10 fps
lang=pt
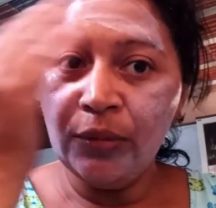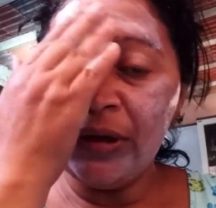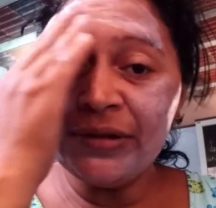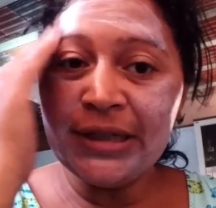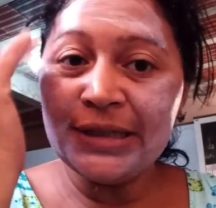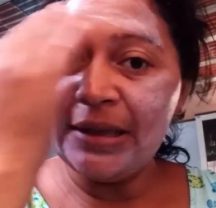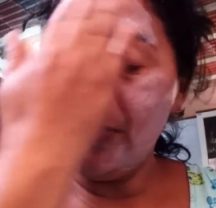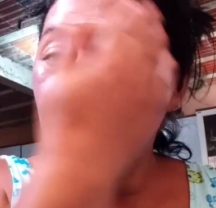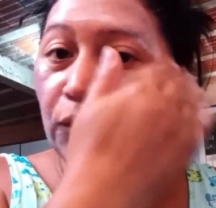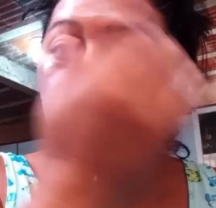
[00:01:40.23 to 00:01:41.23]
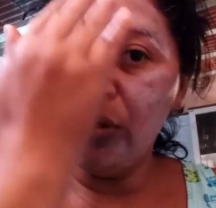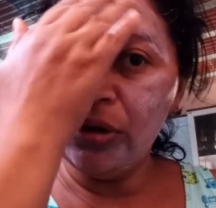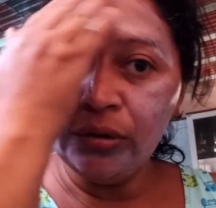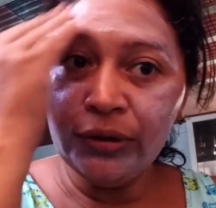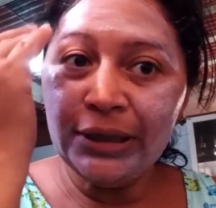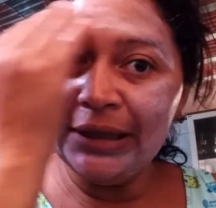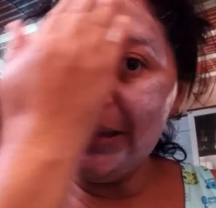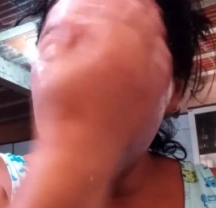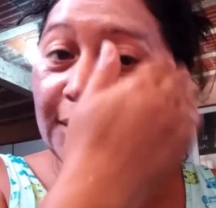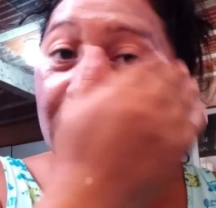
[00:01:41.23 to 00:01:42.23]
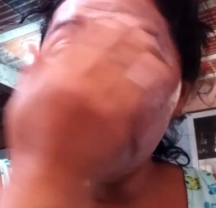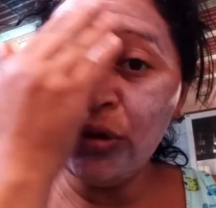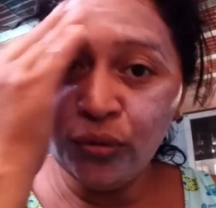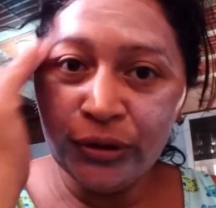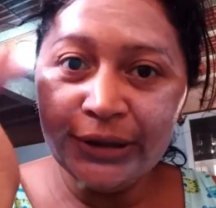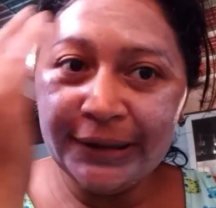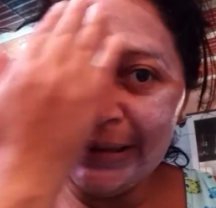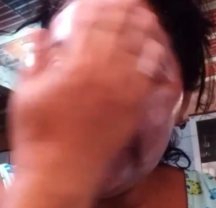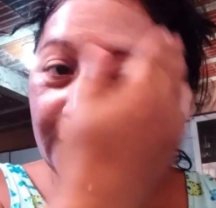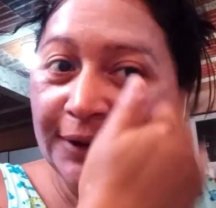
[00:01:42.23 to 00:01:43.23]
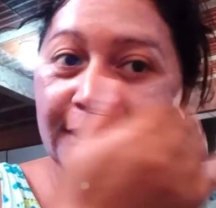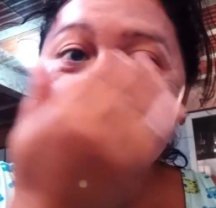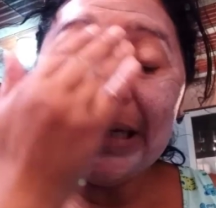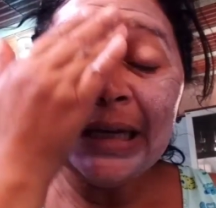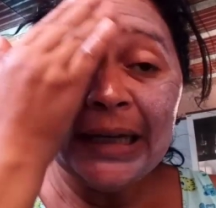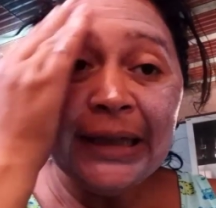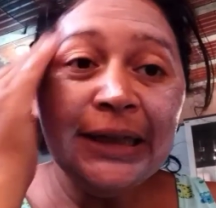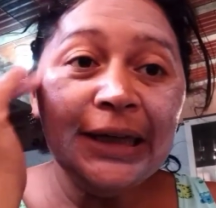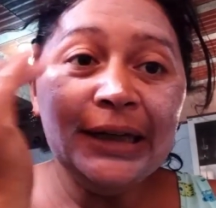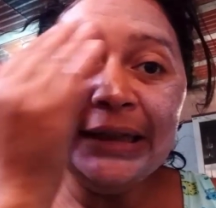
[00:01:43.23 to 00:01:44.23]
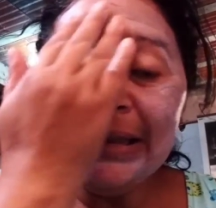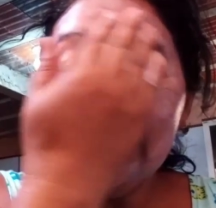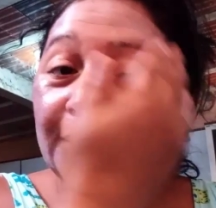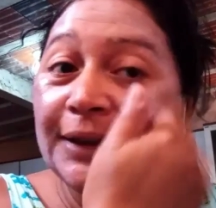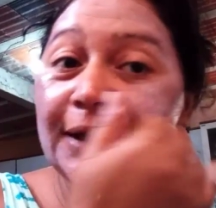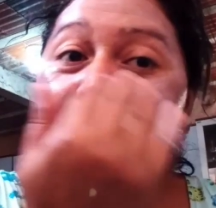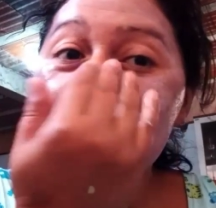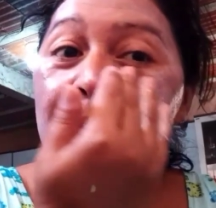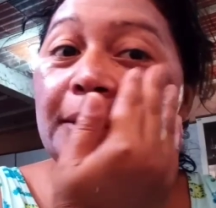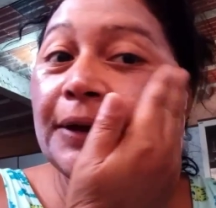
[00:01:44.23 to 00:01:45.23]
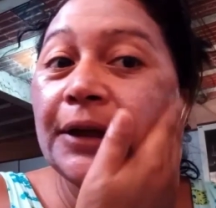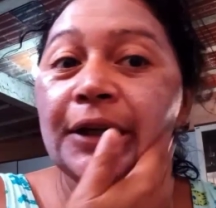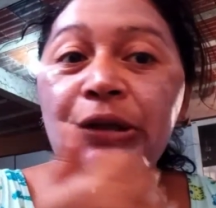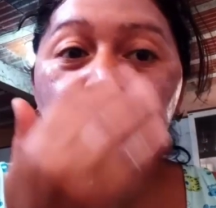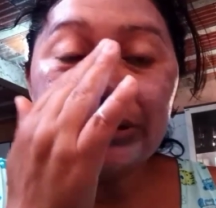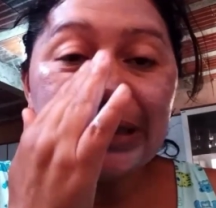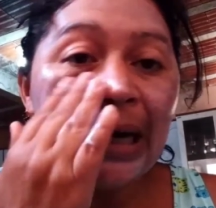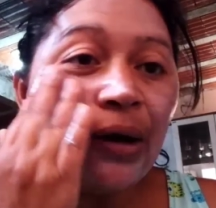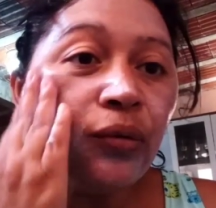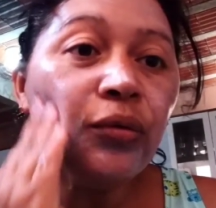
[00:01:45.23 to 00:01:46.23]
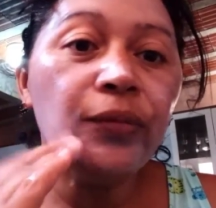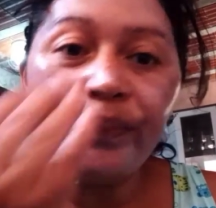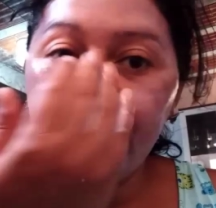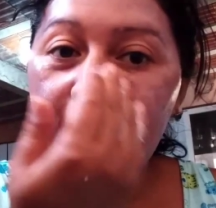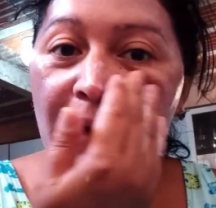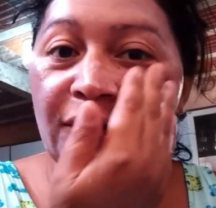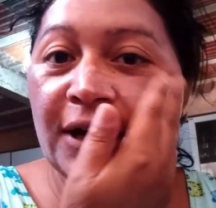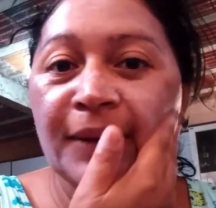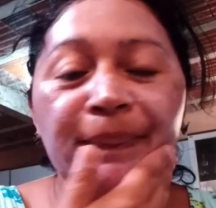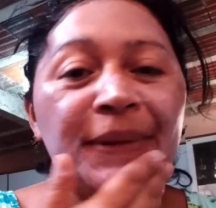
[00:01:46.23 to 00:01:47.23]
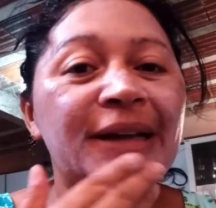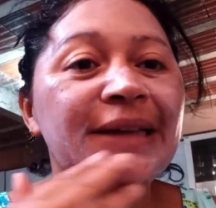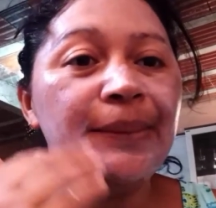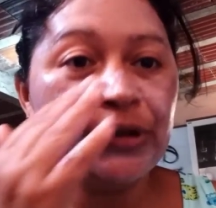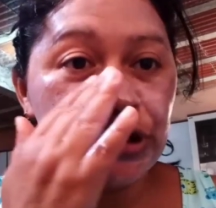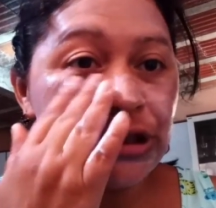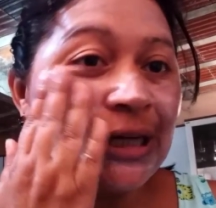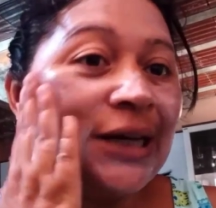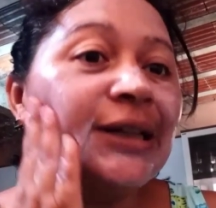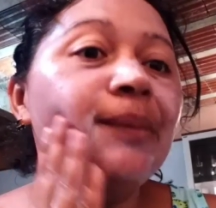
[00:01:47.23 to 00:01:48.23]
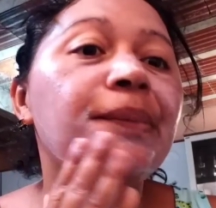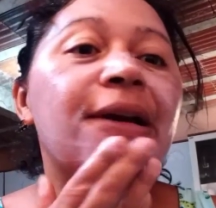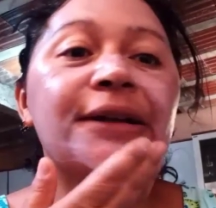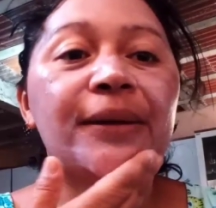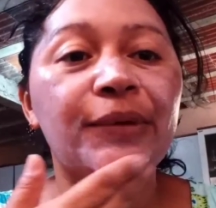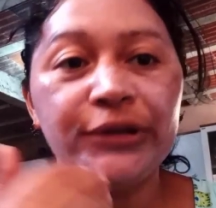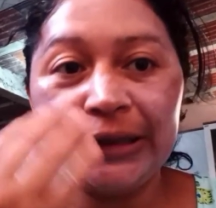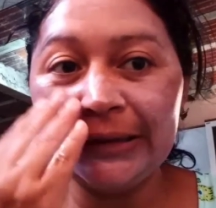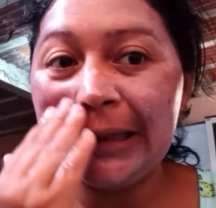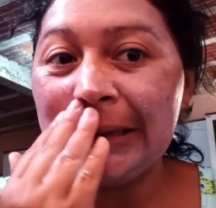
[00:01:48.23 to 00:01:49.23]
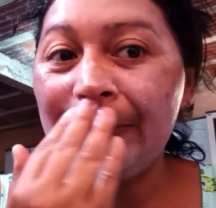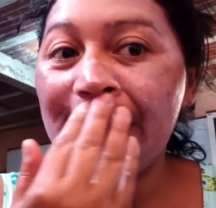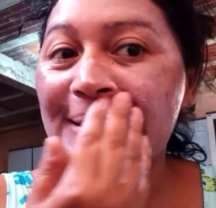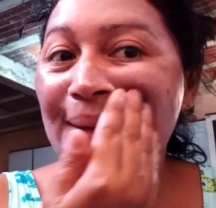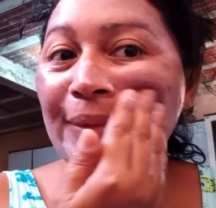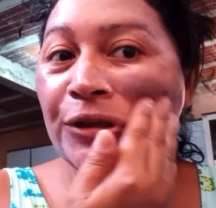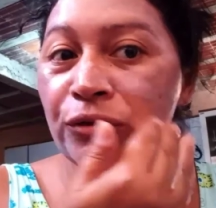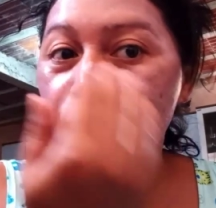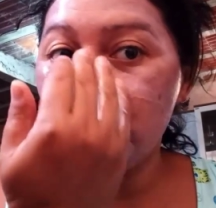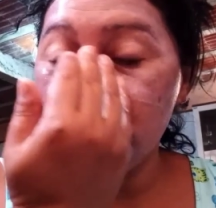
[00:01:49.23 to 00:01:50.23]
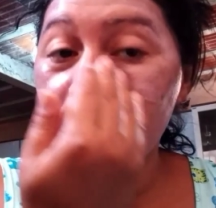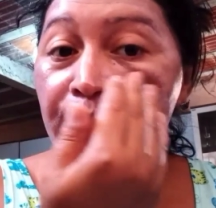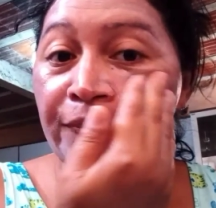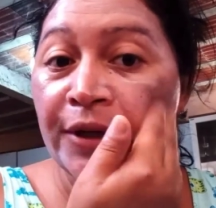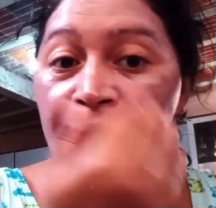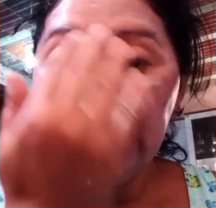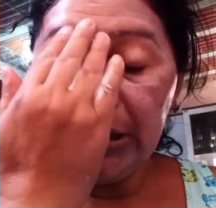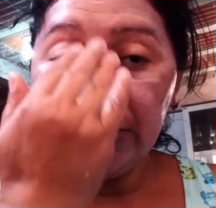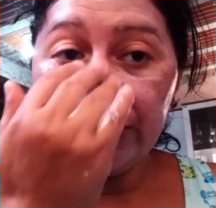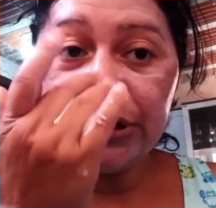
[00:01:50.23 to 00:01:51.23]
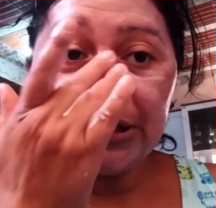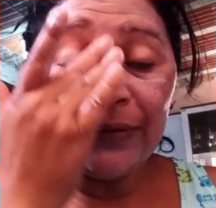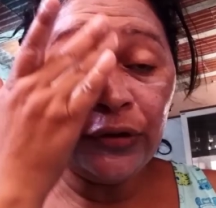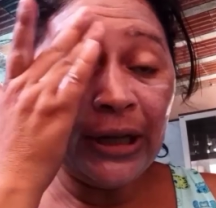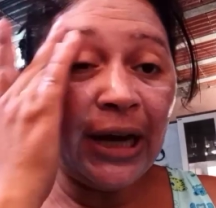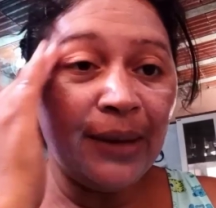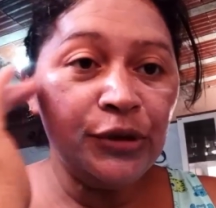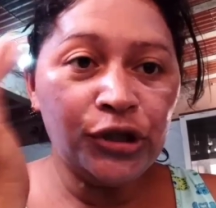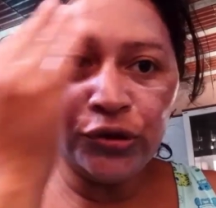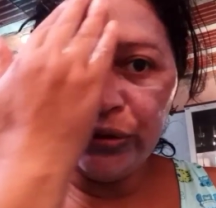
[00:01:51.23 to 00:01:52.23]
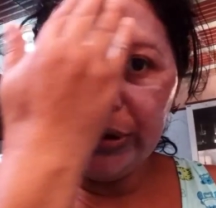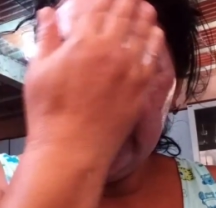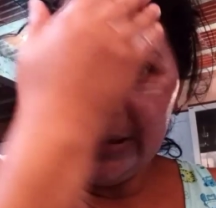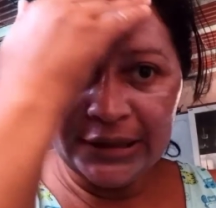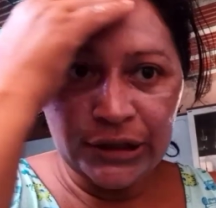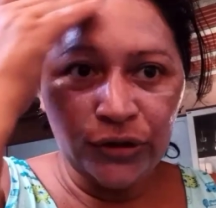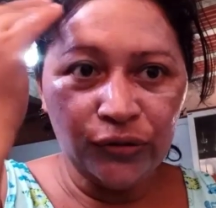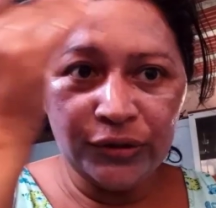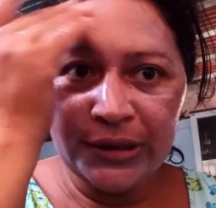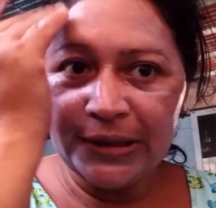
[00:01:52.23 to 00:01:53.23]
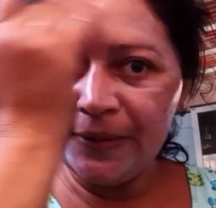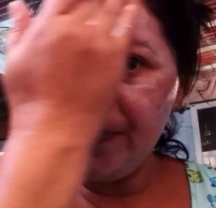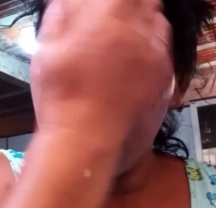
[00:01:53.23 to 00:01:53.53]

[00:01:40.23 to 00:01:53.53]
Porque você sabe que o óleo, ele tira as rugas, né? E ele, ele e o talco, a pele tá manchada, a pele tá maltratada, a pele tá bem tchucu Então você já viu, né? A misturinha desses dois.